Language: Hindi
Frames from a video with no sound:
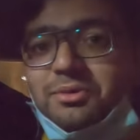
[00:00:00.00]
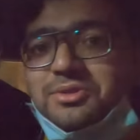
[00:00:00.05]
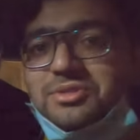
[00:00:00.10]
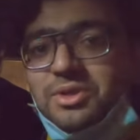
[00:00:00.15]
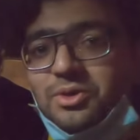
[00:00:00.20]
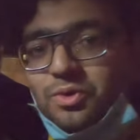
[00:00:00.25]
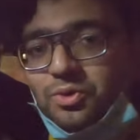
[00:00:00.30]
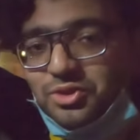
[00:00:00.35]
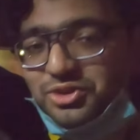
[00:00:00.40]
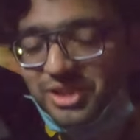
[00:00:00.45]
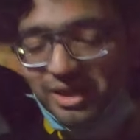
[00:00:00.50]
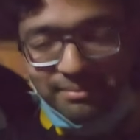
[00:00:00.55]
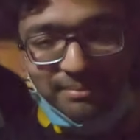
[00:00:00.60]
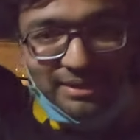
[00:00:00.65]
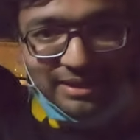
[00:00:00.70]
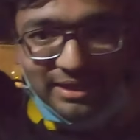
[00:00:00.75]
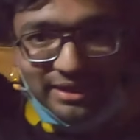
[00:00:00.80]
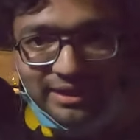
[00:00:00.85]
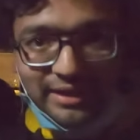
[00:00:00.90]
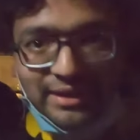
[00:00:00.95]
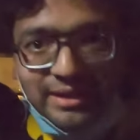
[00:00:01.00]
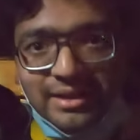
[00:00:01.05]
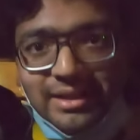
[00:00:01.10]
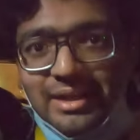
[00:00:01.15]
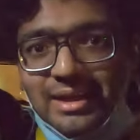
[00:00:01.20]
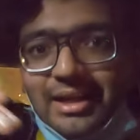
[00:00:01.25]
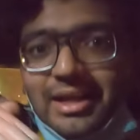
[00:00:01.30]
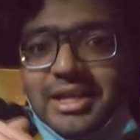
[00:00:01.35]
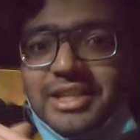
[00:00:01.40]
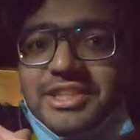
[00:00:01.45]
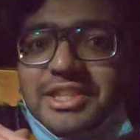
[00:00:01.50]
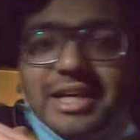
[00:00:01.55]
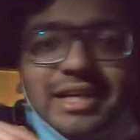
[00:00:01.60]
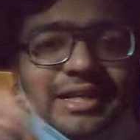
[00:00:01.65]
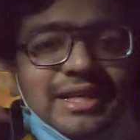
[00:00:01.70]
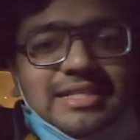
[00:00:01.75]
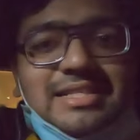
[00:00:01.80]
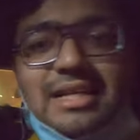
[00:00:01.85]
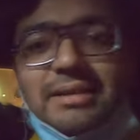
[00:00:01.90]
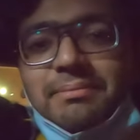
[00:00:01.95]
आपको ज़रूर शामिल करेंगे चाहे
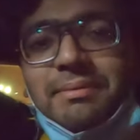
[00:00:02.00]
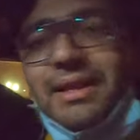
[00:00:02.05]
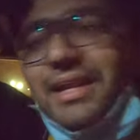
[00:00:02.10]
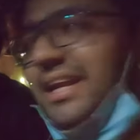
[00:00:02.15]
इनके साथ